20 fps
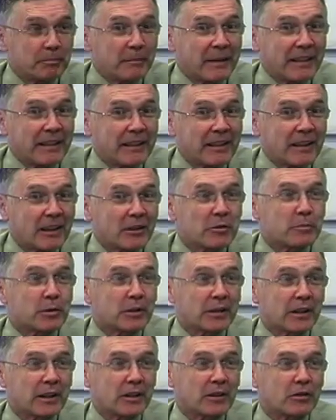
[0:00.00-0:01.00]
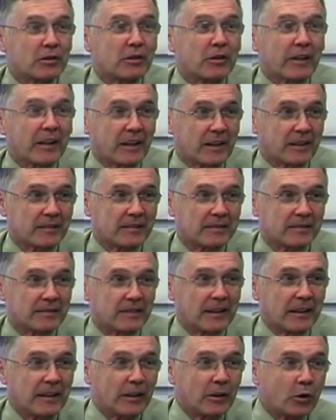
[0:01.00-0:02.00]
mediado por tecnología
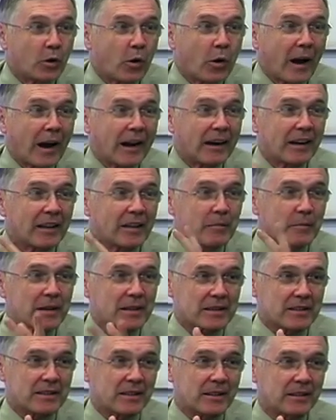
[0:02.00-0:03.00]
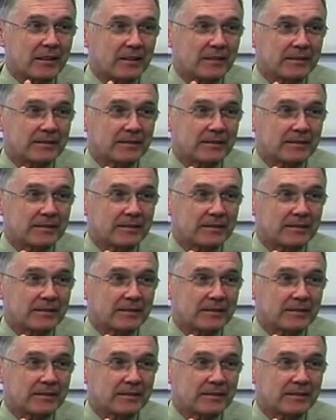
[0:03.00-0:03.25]
y no a la inversa.